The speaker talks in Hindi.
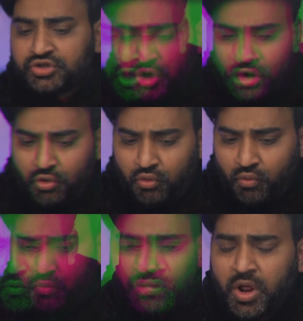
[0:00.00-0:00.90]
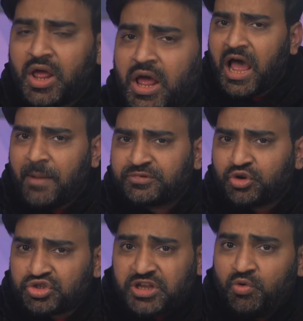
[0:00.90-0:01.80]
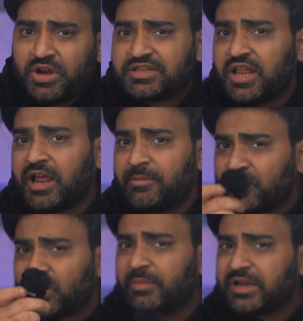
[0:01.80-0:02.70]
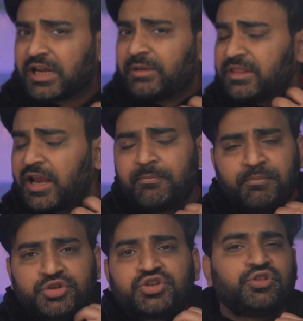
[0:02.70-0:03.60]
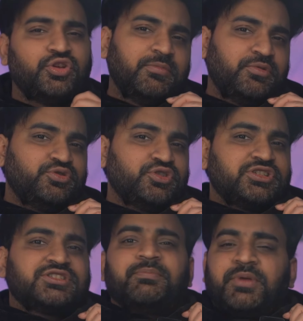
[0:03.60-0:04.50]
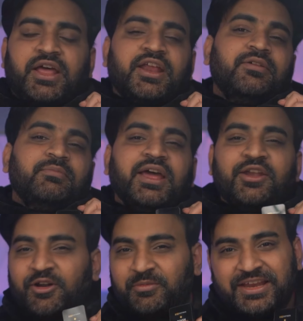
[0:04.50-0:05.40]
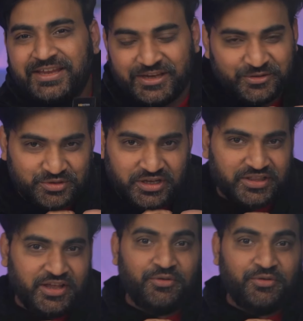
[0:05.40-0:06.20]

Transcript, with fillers: सो so, आपको साउंड कैसा लगा मेरे को कमेंट करके बताना मुझको तो यार ब्लू स्विचेस से प्यार है मैं नॉर्मली यही यूज़ करता